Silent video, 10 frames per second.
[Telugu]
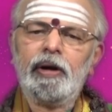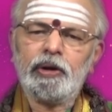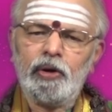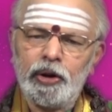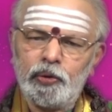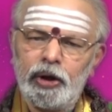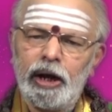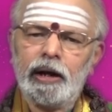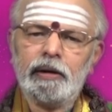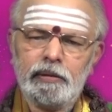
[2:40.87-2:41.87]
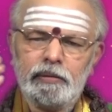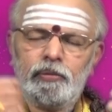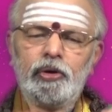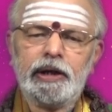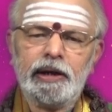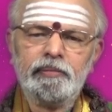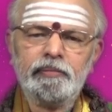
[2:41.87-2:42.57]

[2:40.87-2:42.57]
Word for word: వాటిలో అది కూడా ఒకటి